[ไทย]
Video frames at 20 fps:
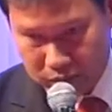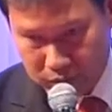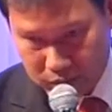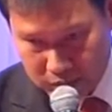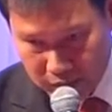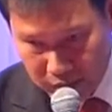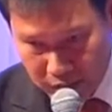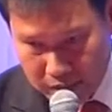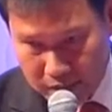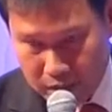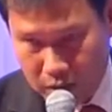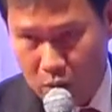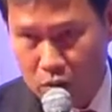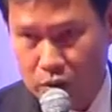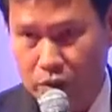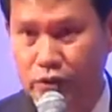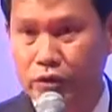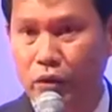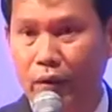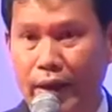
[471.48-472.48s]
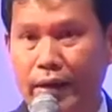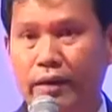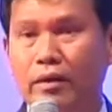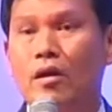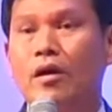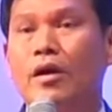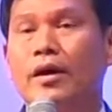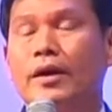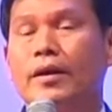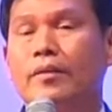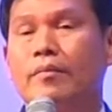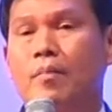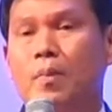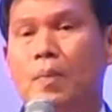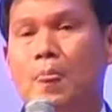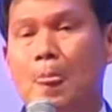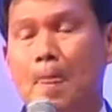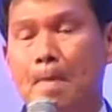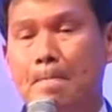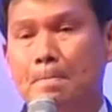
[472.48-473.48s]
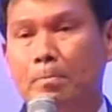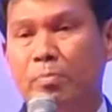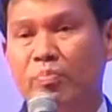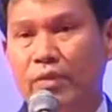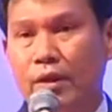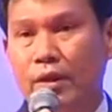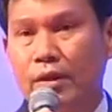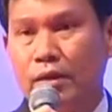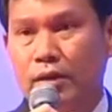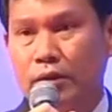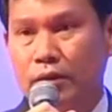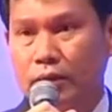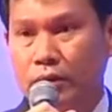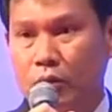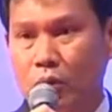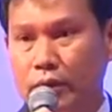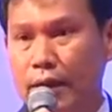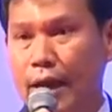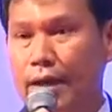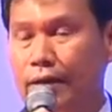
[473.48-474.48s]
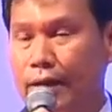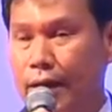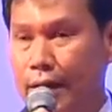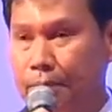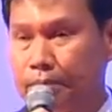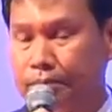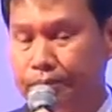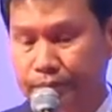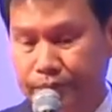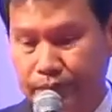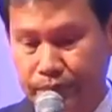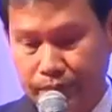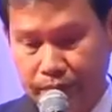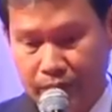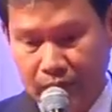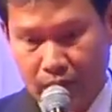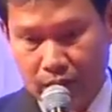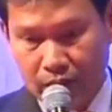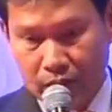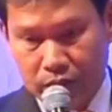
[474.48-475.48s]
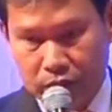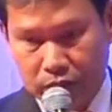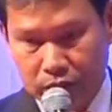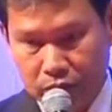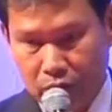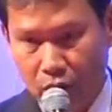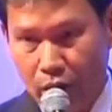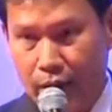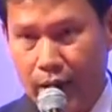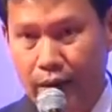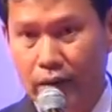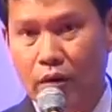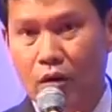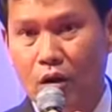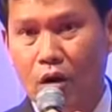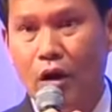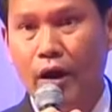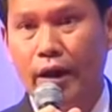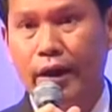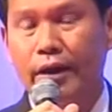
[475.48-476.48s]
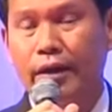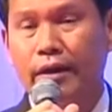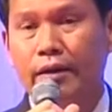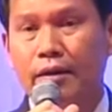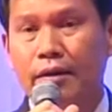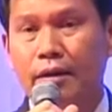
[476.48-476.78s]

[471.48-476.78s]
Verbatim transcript: ในเรื่องของจอยแอนคอยทุกท่านครับจอยแอนคอย Joy and c o n